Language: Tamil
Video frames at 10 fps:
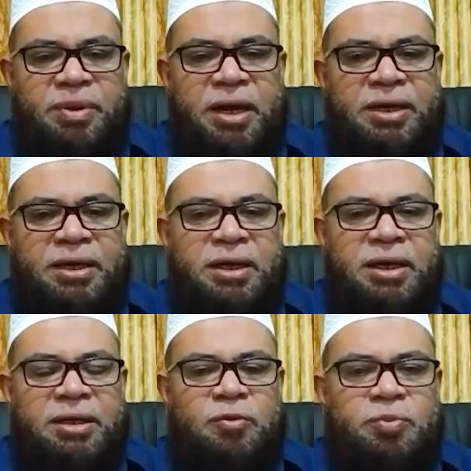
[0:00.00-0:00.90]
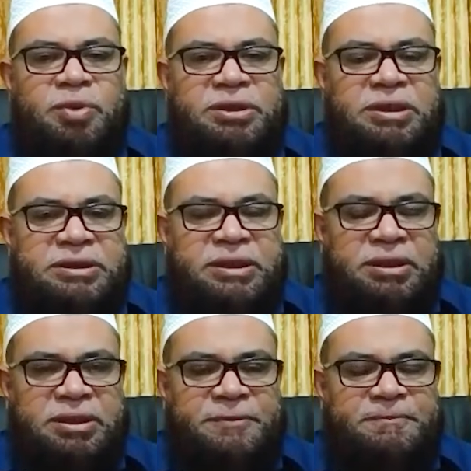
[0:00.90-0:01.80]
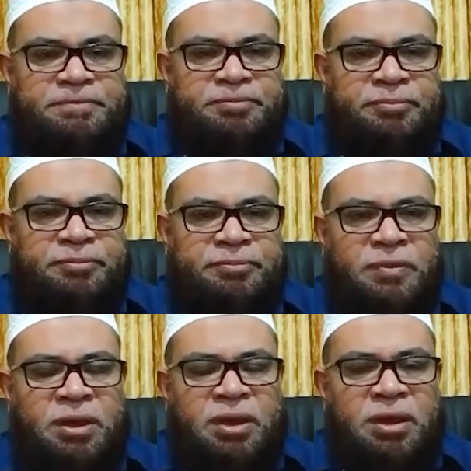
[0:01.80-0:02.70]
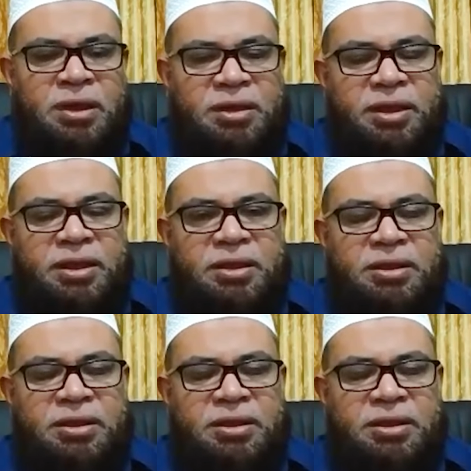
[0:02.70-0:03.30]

பானங்களை உற்பத்தி செய்து இதை